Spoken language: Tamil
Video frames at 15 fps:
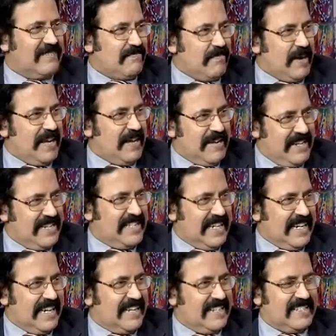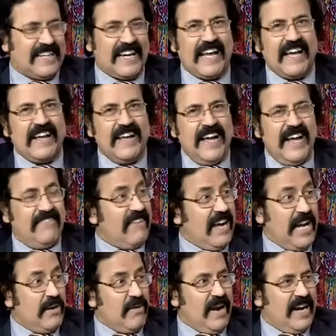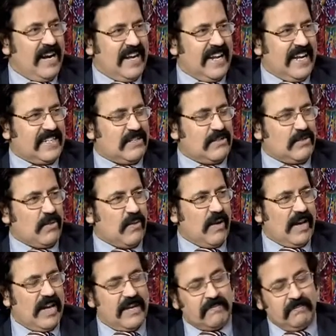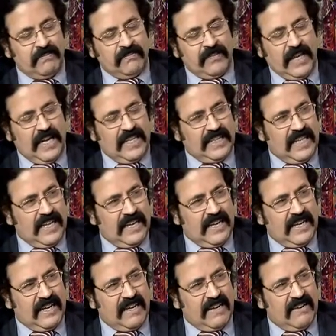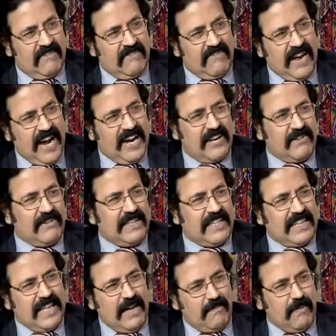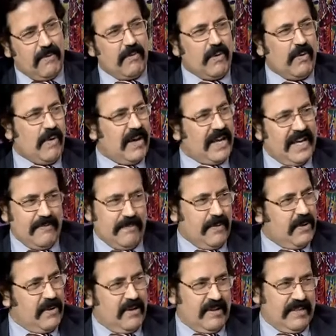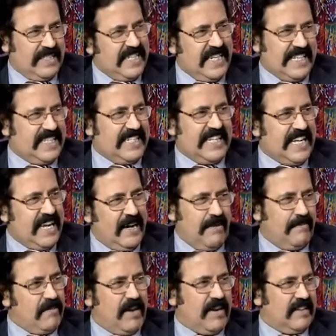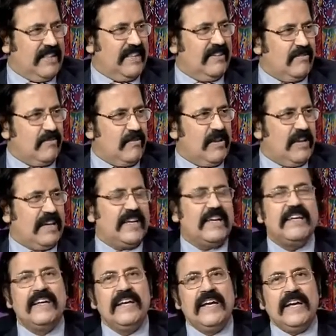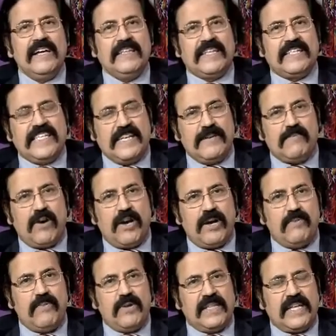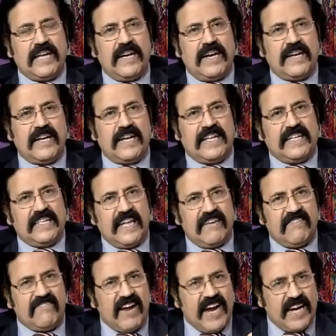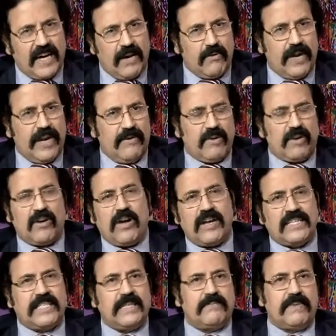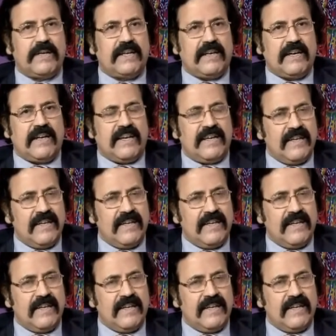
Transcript: இப்போ ரீசெண்ட் இயர்ஸில் வேல்யூ ஆடட் டேக்ஸ்னு சொல்லுவாங்க அந்த வேட் வந்து தான் இப்போ உருவாகி இப்போ ஜிஎஸ்டியாக மாறுது உங்களுக்கு இந்த ஜிஎ மாறும் பொழுது என்னன்னு கேட்டிங்கன்னா வேட்டில் ஒரே ஒரு கான்செப்ட் என்னென்னா